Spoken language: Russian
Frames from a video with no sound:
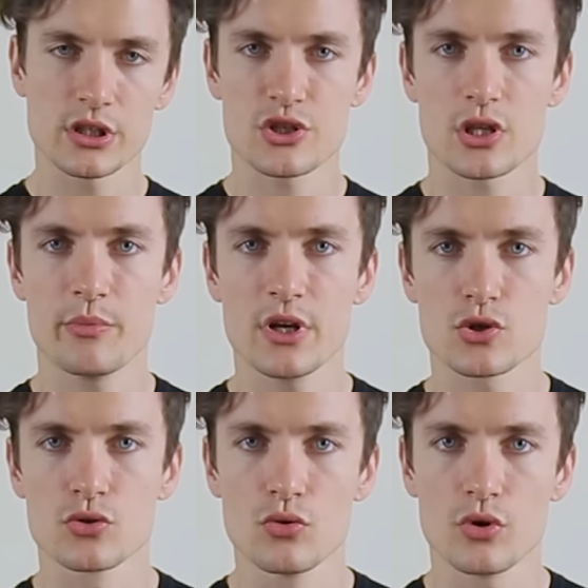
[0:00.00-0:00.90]
значит
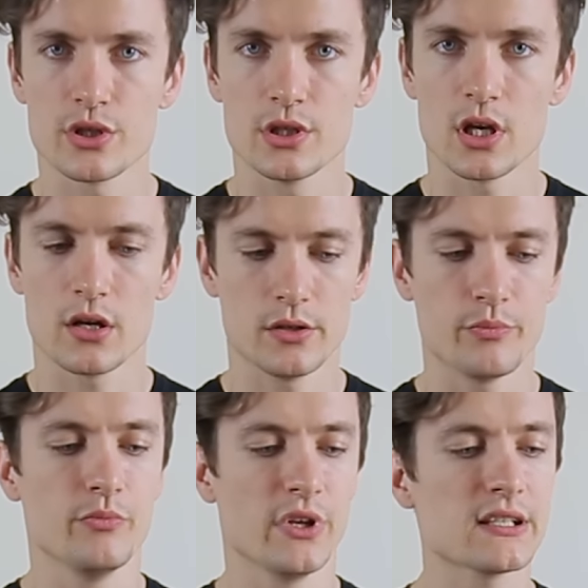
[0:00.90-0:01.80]
обрежу ногти,
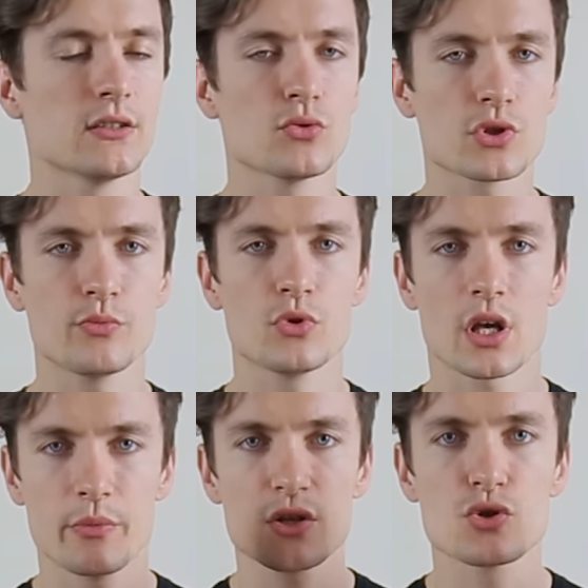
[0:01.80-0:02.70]
а если нужно
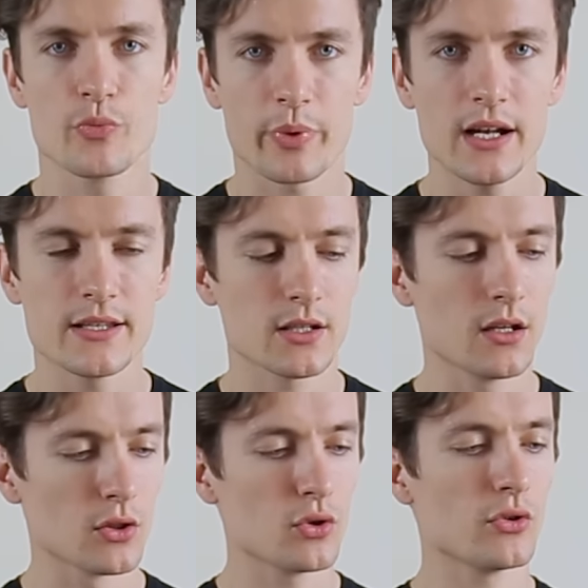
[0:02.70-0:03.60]
будет, обрежу и
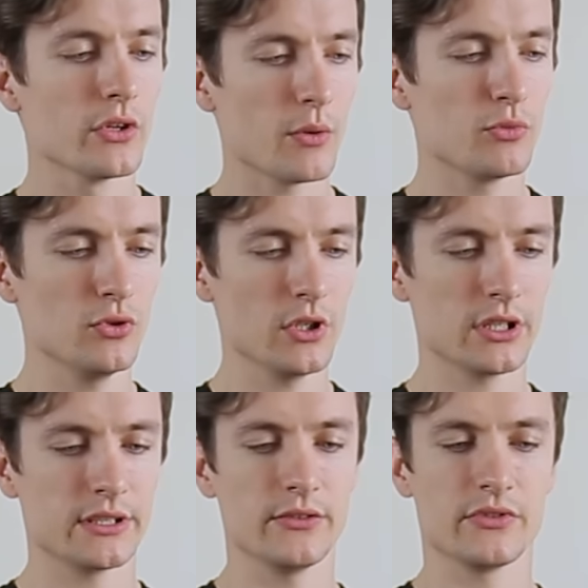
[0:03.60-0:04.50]
пальцы, но я буду
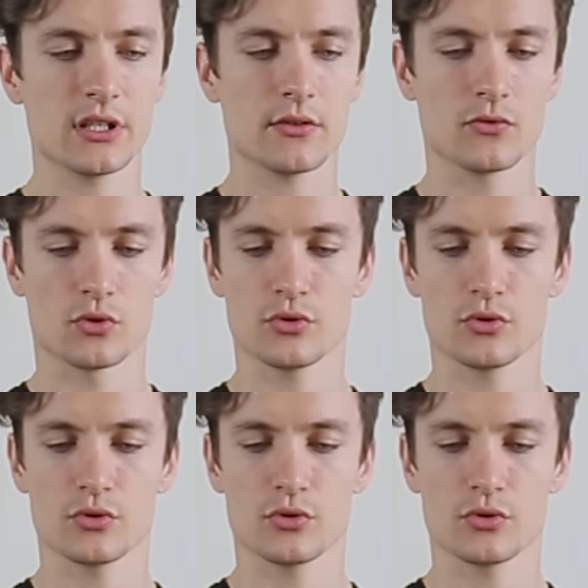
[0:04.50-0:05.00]
их носить все равно.